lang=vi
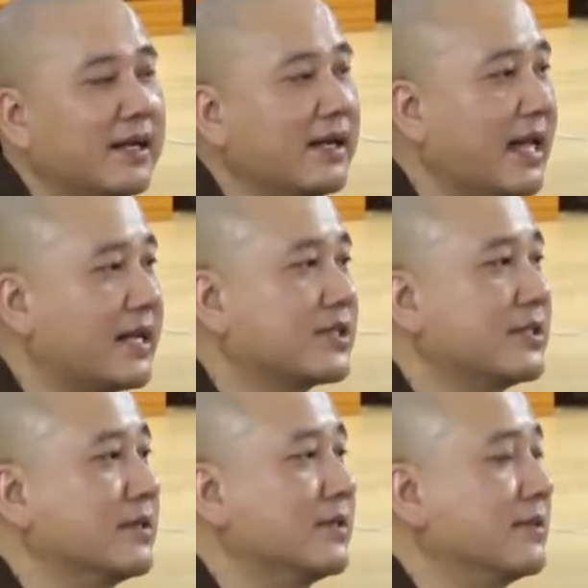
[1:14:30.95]
Là
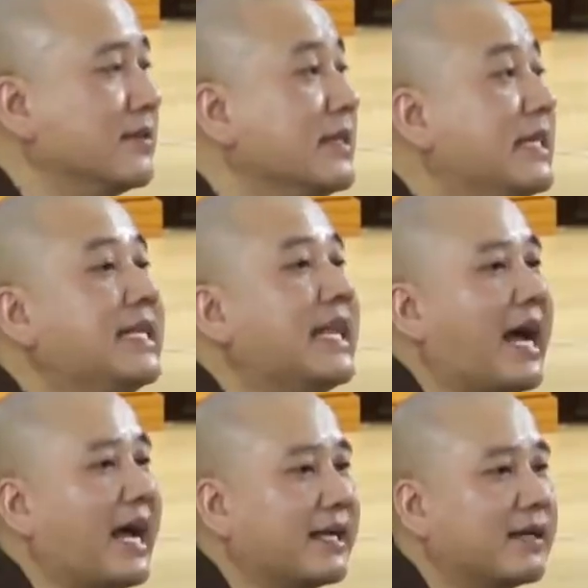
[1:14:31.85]
sự đi
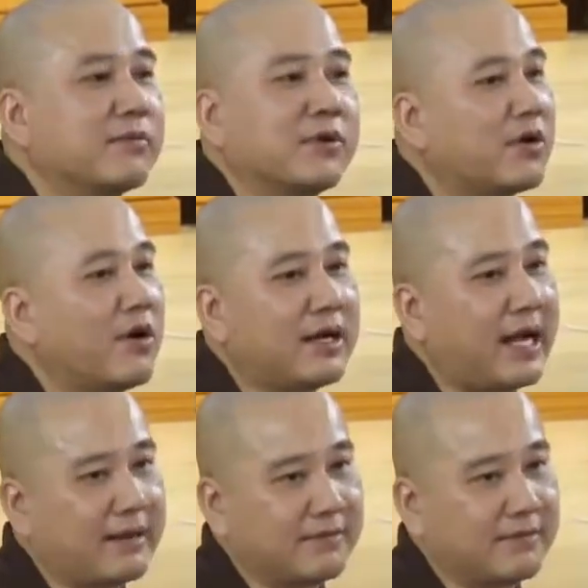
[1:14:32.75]
lại không có khó khăn.